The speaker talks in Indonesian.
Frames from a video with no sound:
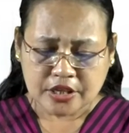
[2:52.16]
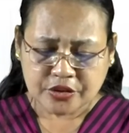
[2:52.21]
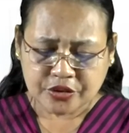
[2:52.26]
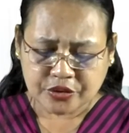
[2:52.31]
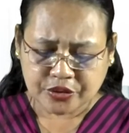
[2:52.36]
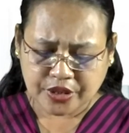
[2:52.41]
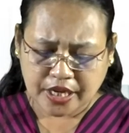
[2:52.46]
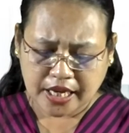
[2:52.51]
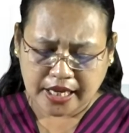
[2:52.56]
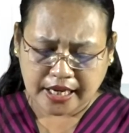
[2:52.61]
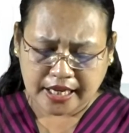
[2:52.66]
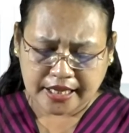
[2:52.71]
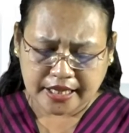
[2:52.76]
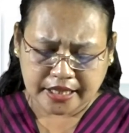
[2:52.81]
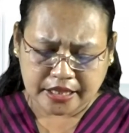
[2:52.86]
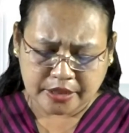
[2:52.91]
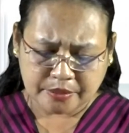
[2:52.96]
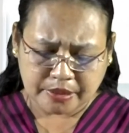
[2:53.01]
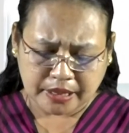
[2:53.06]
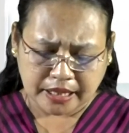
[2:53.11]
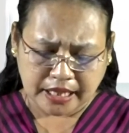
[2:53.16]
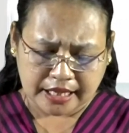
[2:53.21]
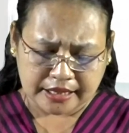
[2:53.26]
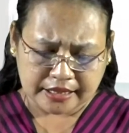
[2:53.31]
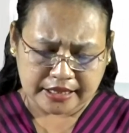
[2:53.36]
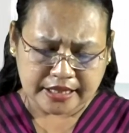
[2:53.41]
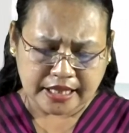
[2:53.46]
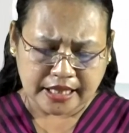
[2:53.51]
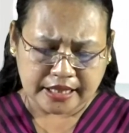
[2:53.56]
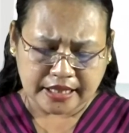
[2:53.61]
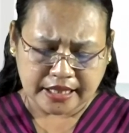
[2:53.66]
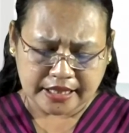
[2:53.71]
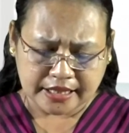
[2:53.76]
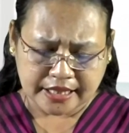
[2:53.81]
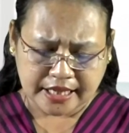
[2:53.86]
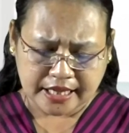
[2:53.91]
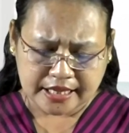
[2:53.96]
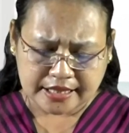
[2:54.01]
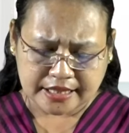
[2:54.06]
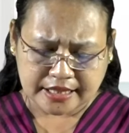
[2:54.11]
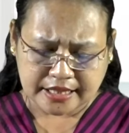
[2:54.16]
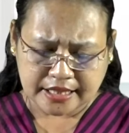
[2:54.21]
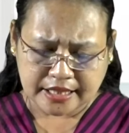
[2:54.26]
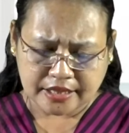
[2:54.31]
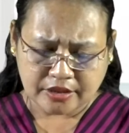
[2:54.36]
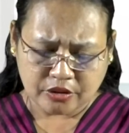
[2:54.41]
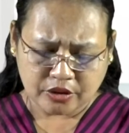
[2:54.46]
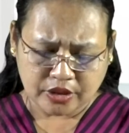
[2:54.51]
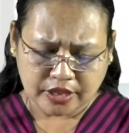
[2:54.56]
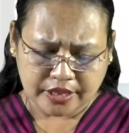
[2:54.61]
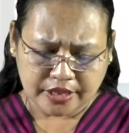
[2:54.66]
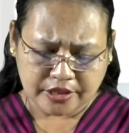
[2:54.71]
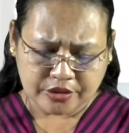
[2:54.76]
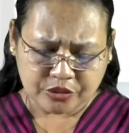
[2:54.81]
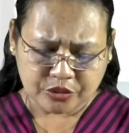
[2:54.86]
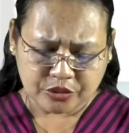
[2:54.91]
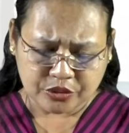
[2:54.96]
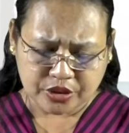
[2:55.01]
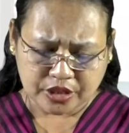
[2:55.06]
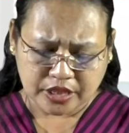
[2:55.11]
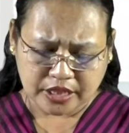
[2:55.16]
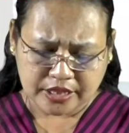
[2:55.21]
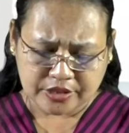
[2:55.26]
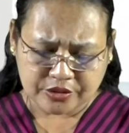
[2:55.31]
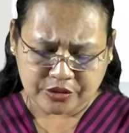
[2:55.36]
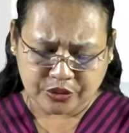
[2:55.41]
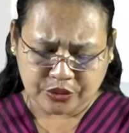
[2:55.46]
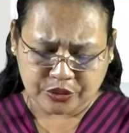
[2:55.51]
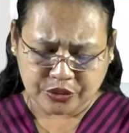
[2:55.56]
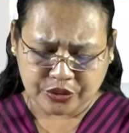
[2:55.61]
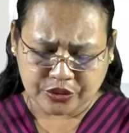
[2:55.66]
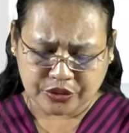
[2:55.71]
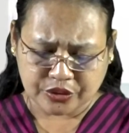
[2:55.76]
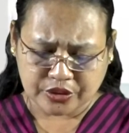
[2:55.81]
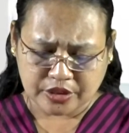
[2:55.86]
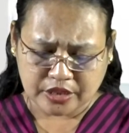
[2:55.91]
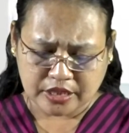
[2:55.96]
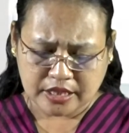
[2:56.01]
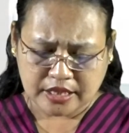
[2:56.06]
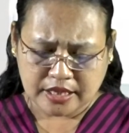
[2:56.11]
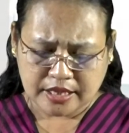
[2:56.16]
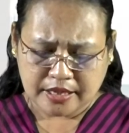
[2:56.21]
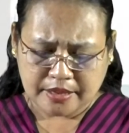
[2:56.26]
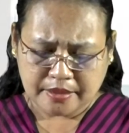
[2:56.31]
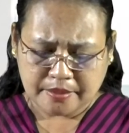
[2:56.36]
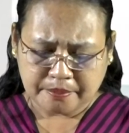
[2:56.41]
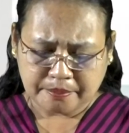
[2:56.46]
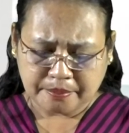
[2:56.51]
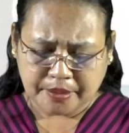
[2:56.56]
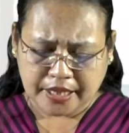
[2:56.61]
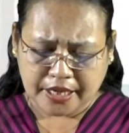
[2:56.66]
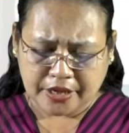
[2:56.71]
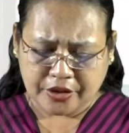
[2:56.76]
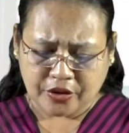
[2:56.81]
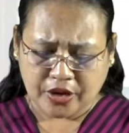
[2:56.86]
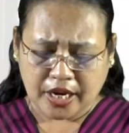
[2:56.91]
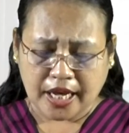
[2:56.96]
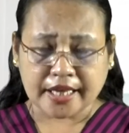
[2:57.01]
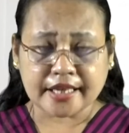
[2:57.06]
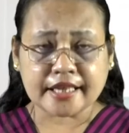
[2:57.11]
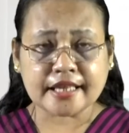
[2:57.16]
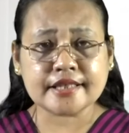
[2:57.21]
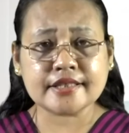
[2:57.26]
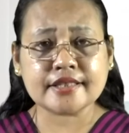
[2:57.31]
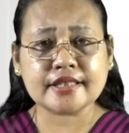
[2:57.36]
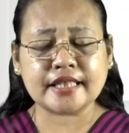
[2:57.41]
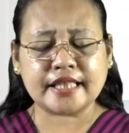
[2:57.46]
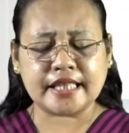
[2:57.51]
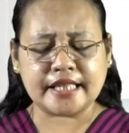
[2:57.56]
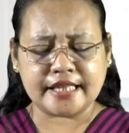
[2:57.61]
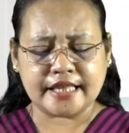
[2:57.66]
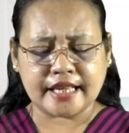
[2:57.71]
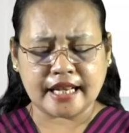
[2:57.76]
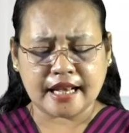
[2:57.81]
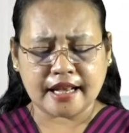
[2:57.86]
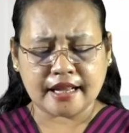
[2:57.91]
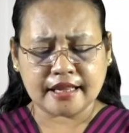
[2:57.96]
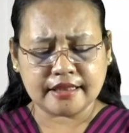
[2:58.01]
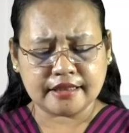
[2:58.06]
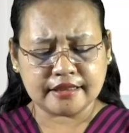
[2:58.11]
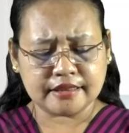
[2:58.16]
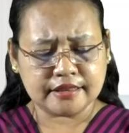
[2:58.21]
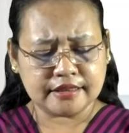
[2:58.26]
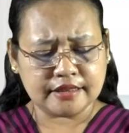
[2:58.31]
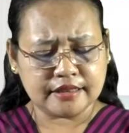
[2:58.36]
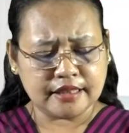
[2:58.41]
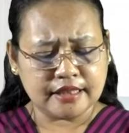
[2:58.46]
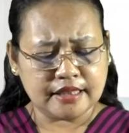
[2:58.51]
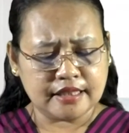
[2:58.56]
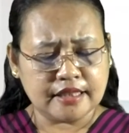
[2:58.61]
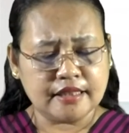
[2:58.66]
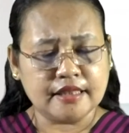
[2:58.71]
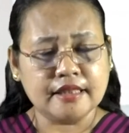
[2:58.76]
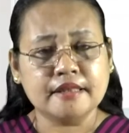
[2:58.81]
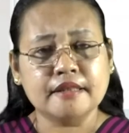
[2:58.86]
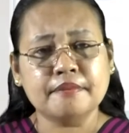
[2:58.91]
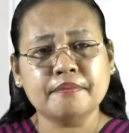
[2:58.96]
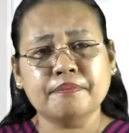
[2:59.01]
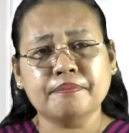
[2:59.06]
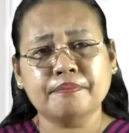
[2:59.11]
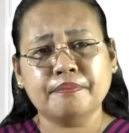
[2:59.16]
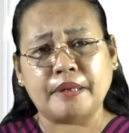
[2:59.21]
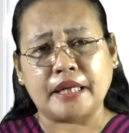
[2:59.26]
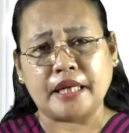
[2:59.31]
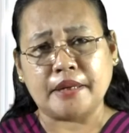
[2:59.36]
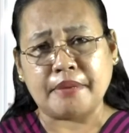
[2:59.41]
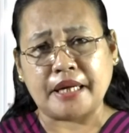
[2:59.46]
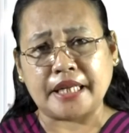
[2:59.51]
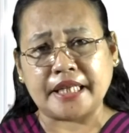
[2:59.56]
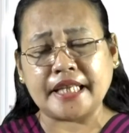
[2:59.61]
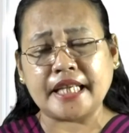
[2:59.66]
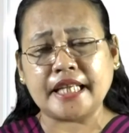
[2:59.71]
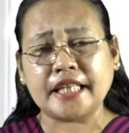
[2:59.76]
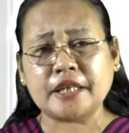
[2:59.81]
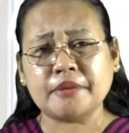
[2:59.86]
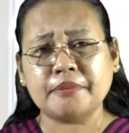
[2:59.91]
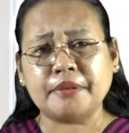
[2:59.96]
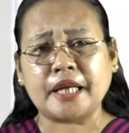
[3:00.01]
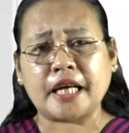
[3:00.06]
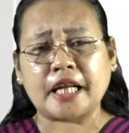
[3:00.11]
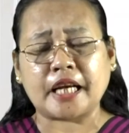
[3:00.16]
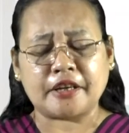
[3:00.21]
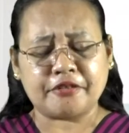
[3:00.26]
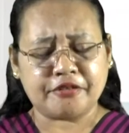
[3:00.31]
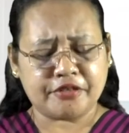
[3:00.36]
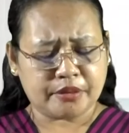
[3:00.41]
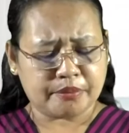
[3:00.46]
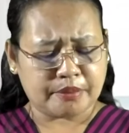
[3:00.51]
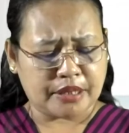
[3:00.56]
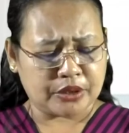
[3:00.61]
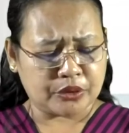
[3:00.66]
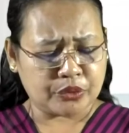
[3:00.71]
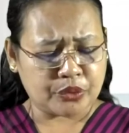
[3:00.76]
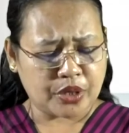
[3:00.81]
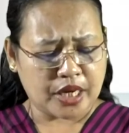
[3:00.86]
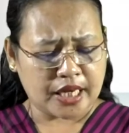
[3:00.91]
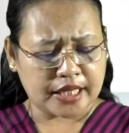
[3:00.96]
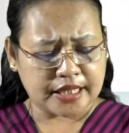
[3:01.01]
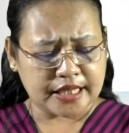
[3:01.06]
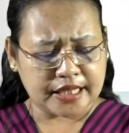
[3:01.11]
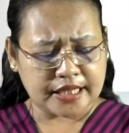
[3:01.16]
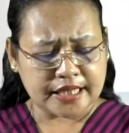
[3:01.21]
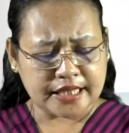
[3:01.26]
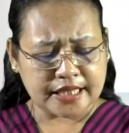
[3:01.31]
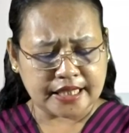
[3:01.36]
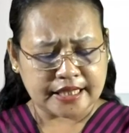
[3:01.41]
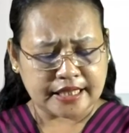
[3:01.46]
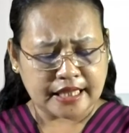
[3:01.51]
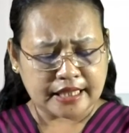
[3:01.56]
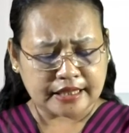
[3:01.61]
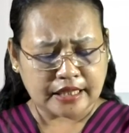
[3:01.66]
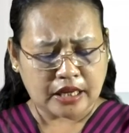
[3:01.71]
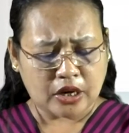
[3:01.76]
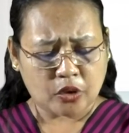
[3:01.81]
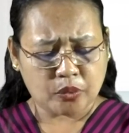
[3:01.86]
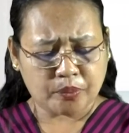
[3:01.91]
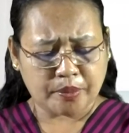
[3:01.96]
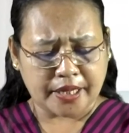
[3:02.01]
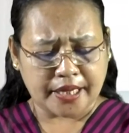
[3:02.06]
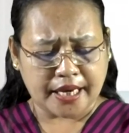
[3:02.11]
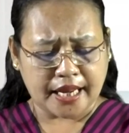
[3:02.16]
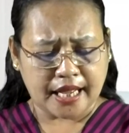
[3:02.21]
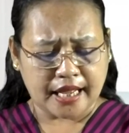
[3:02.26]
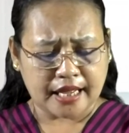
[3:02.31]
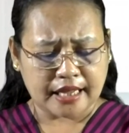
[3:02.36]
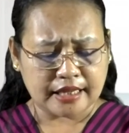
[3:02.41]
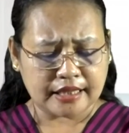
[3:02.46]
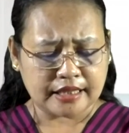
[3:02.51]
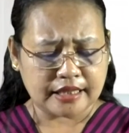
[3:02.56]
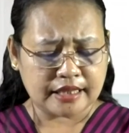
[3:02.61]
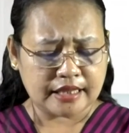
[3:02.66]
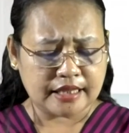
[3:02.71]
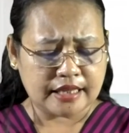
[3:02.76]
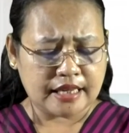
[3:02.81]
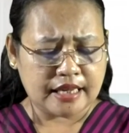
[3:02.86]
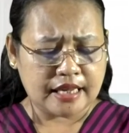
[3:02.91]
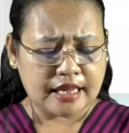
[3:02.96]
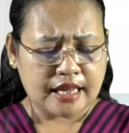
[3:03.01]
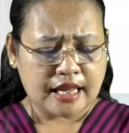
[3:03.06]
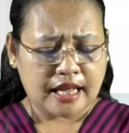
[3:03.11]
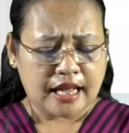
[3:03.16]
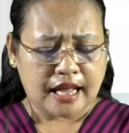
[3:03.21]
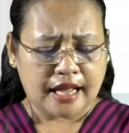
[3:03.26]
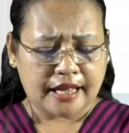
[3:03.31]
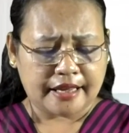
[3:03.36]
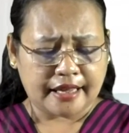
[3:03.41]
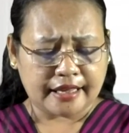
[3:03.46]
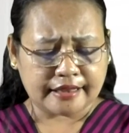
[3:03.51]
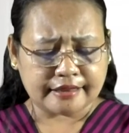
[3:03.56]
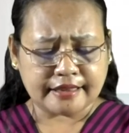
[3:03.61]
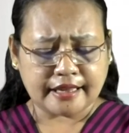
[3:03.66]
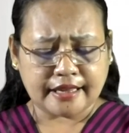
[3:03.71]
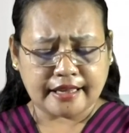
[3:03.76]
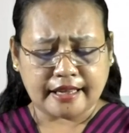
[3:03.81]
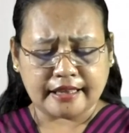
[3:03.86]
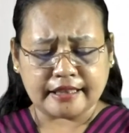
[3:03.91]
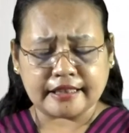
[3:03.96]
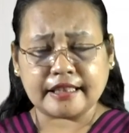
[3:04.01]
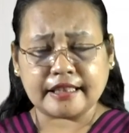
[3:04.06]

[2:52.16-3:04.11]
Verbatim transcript: Saudara yang diberkati dan yang dikasihi oleh Yesus Kristus, pada Yohanes 3, pada bagian kebenaran firman Tuhan ini kita tahu pada ayatnya yang